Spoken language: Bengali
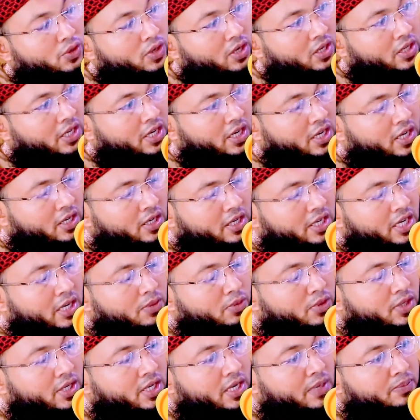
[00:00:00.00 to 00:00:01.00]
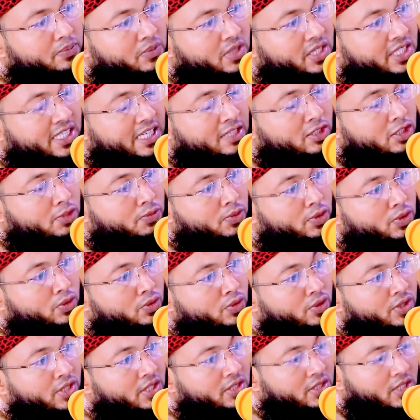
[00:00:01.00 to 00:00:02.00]
চলে গেলেন গিয়ে বলে আপনার
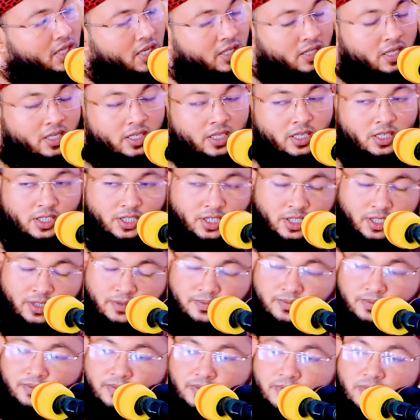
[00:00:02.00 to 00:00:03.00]
কাগজপত্র নিয়ে তাড়াতাড়ি আসেন